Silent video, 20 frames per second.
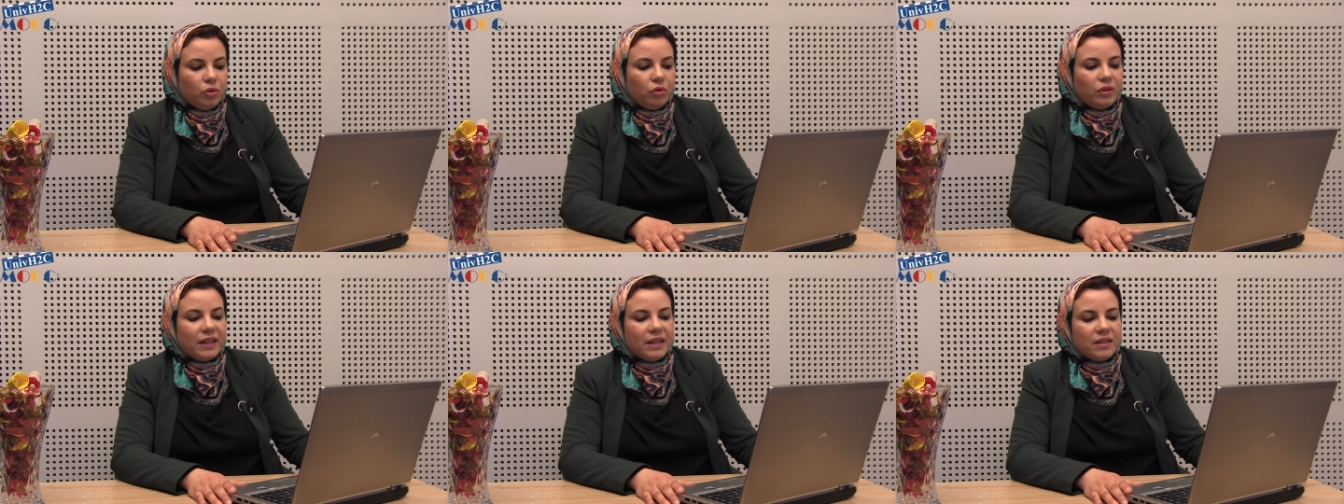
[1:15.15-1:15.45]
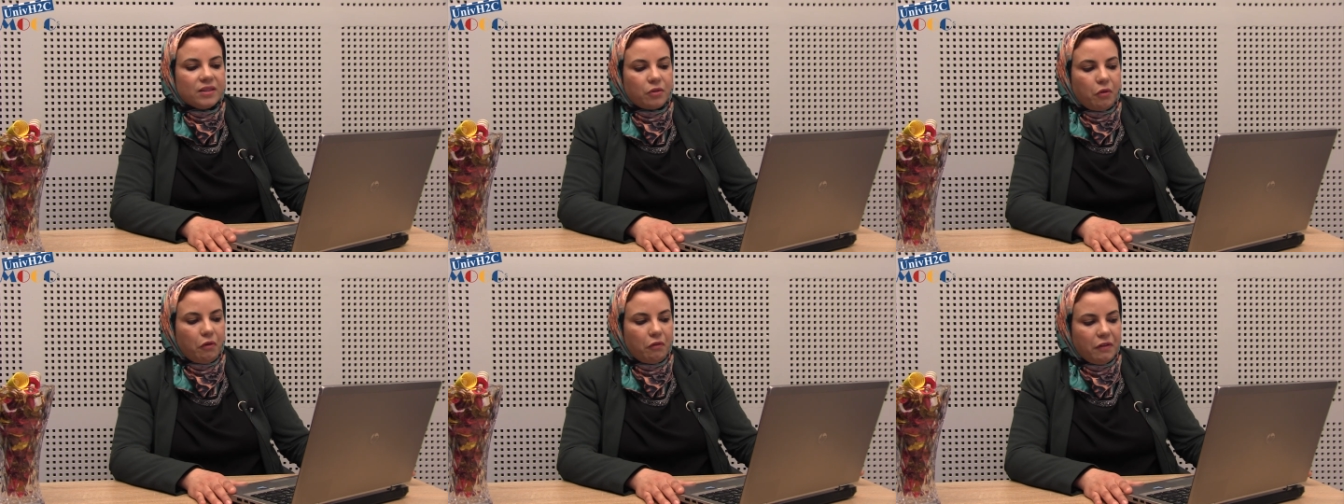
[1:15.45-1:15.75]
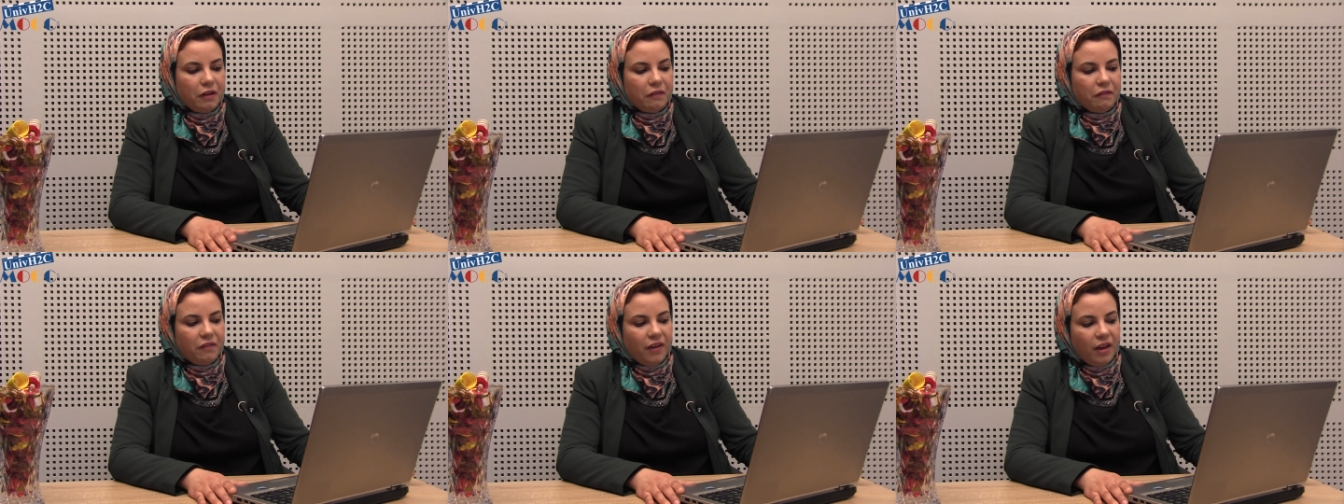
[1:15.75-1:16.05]
Donc, qu'est-ce qu'on
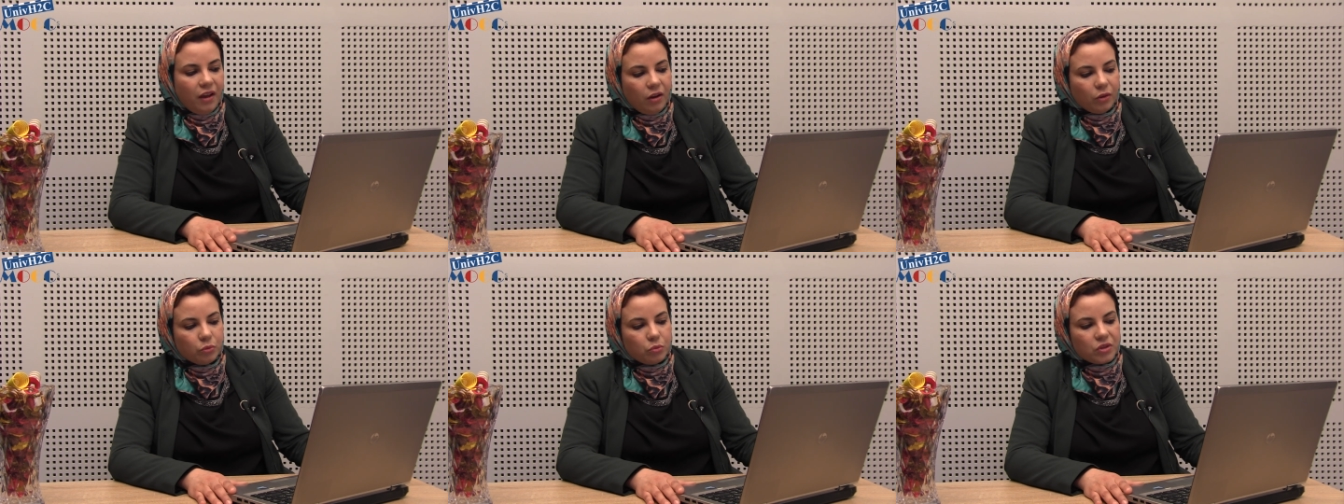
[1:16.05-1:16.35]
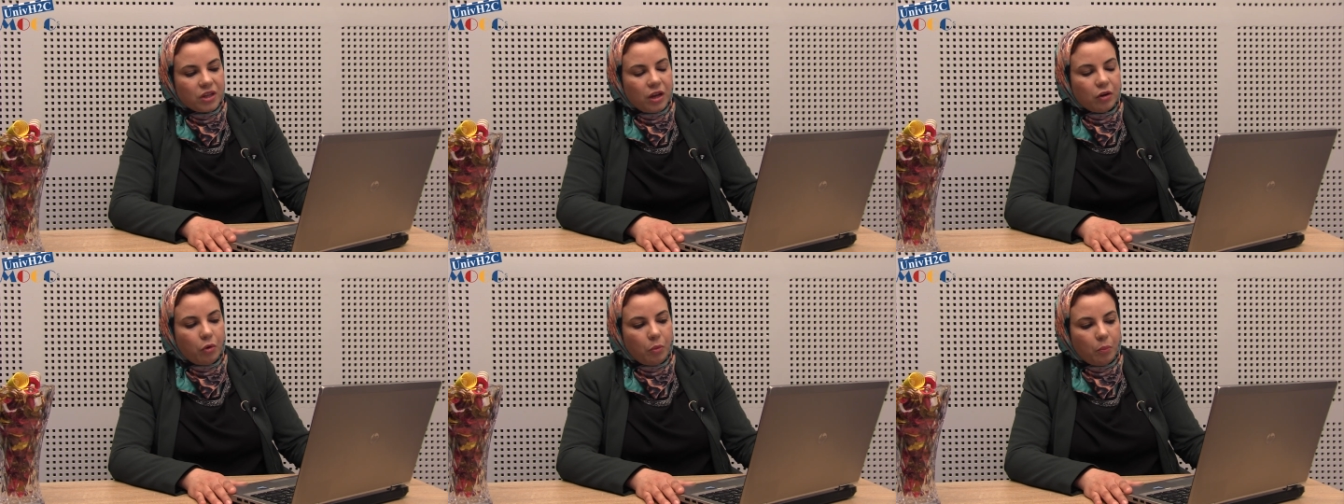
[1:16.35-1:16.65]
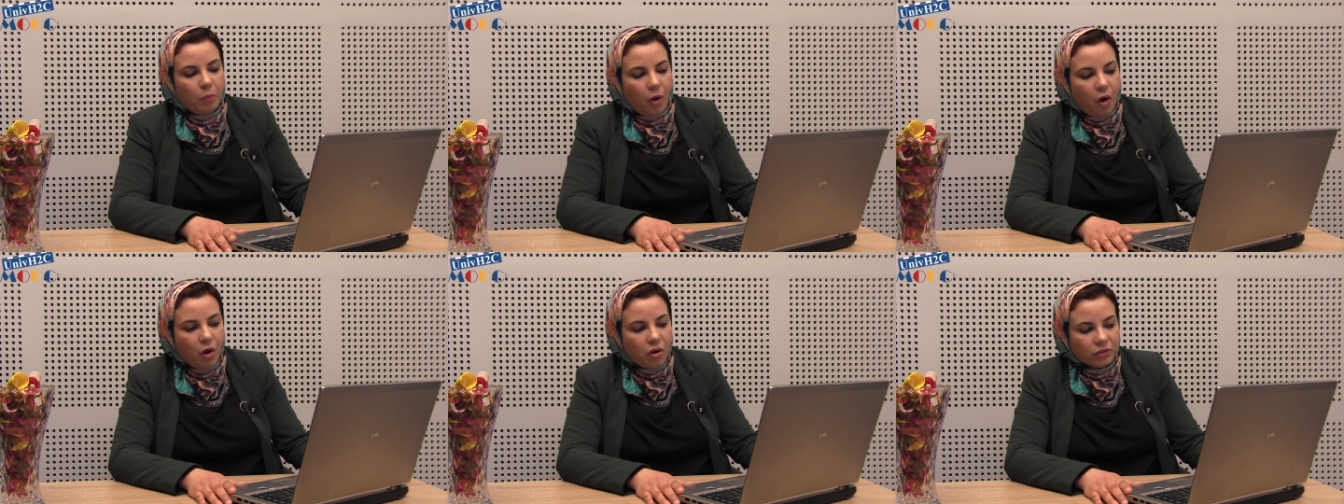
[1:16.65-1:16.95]
va faire Nous
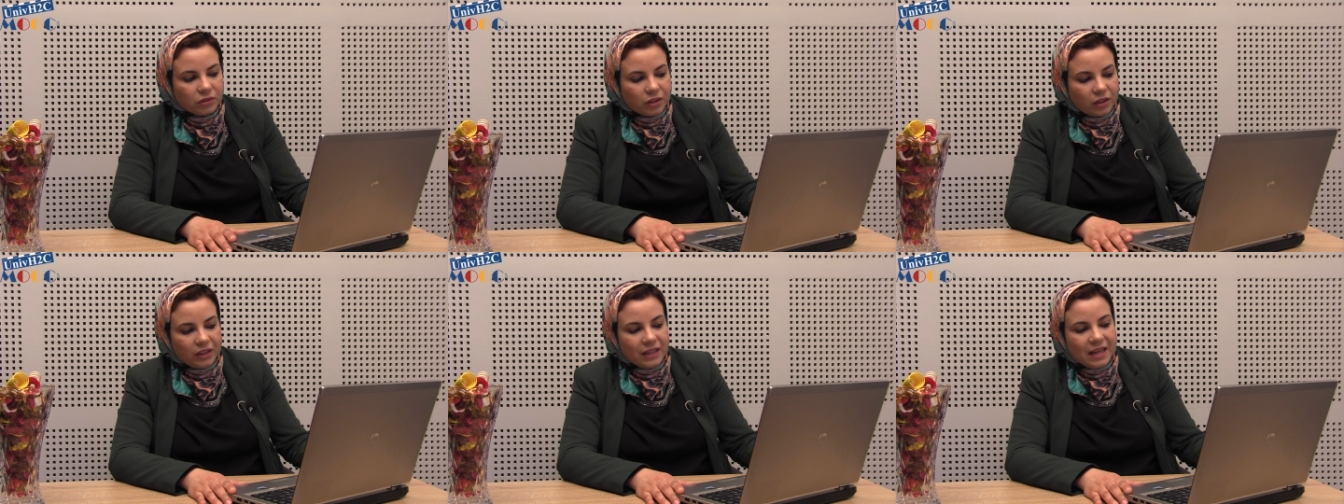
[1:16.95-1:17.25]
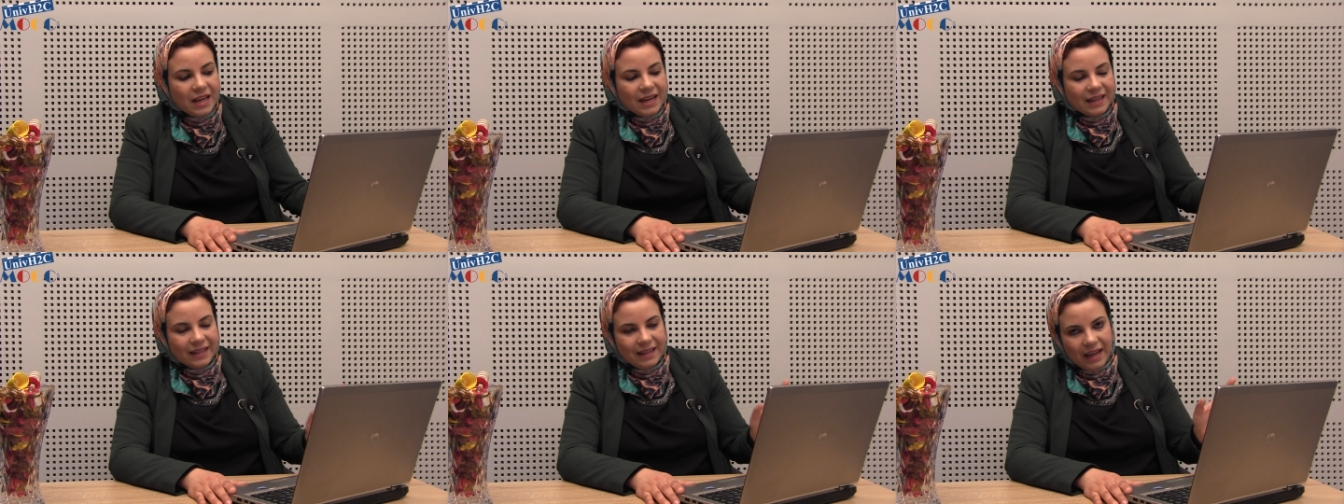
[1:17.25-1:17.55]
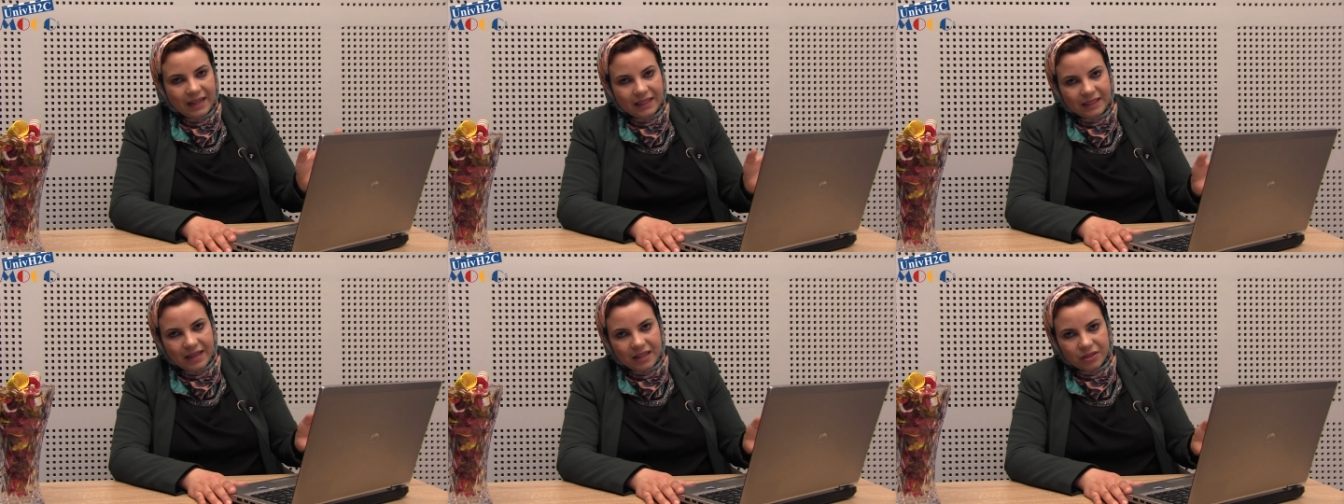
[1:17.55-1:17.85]
allons prendre
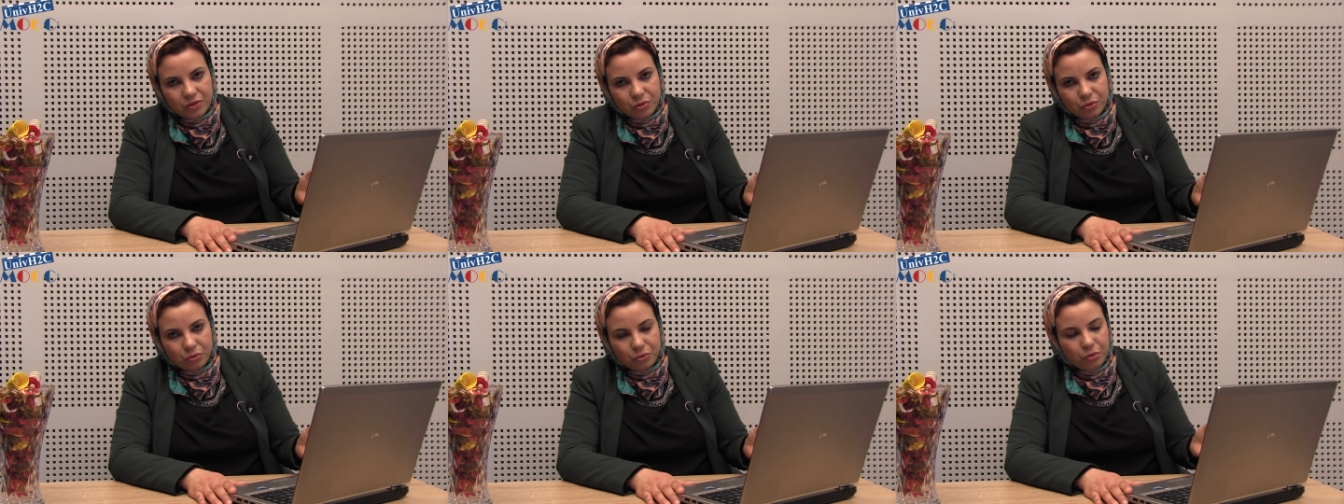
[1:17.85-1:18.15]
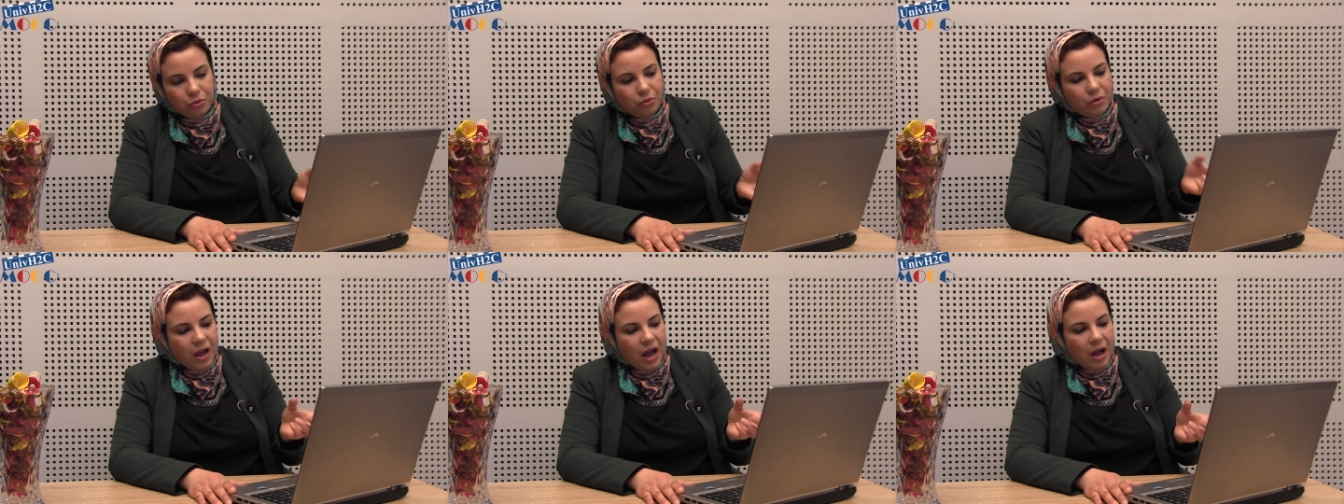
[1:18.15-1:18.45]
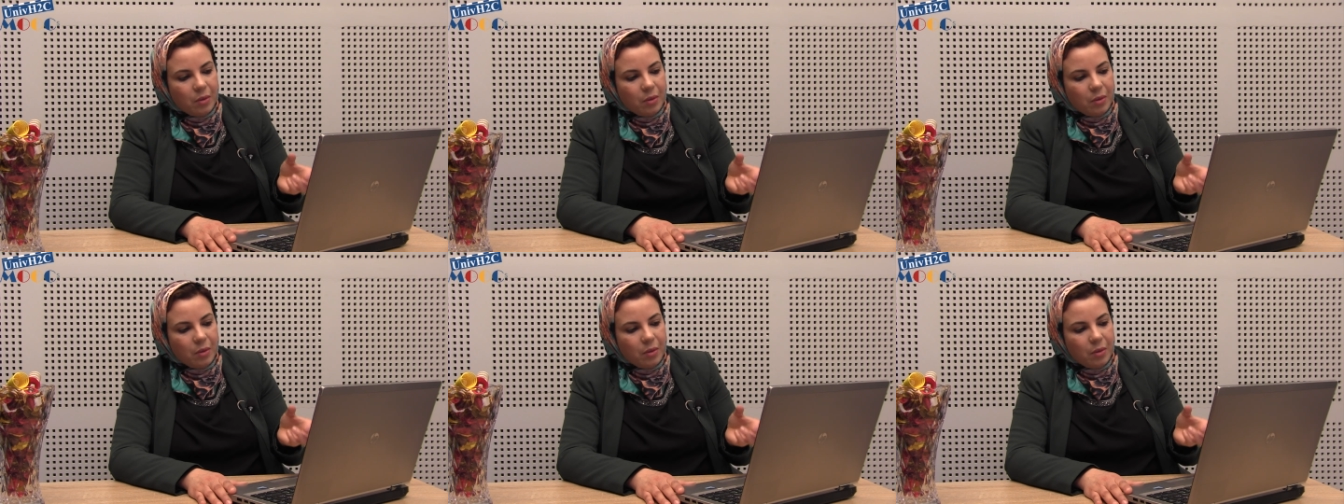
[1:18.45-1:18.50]
la classe 2,